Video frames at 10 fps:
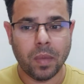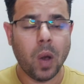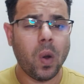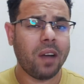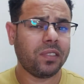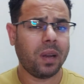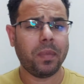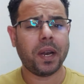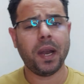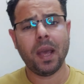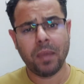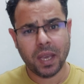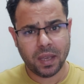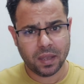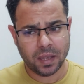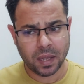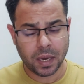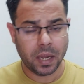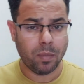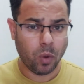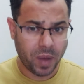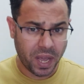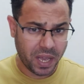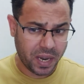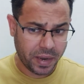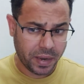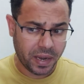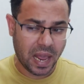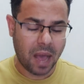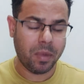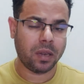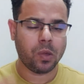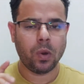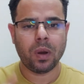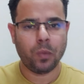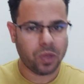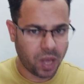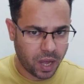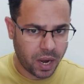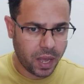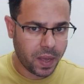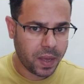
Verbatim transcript: ما هو أفضل برنامج للموبايل لعمل صور مصغرة